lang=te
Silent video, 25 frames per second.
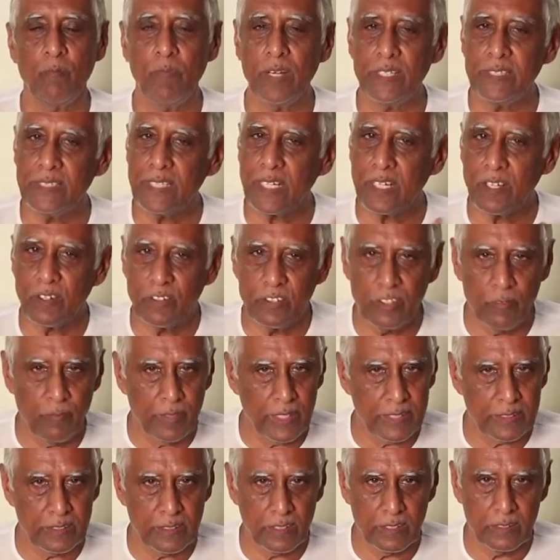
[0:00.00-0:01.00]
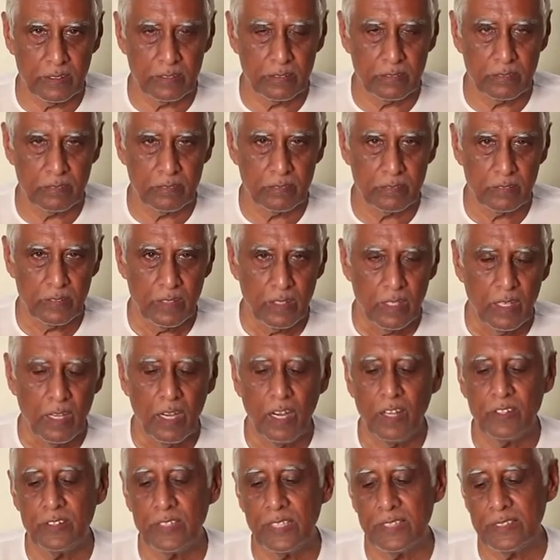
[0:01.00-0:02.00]
మనసు ఎక్కడ ఉందో మనకు తెలియదు
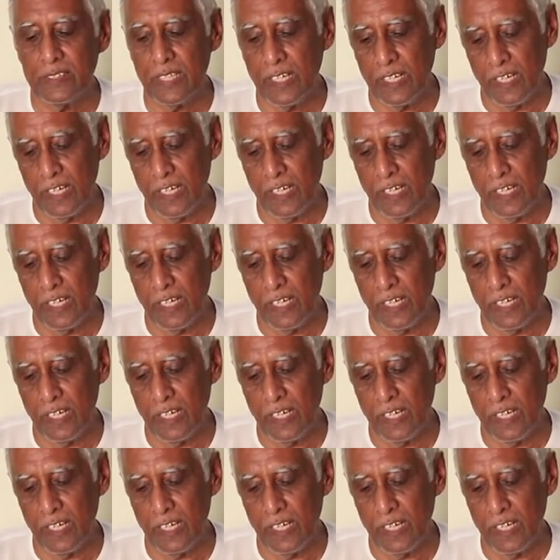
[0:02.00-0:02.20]
అయితే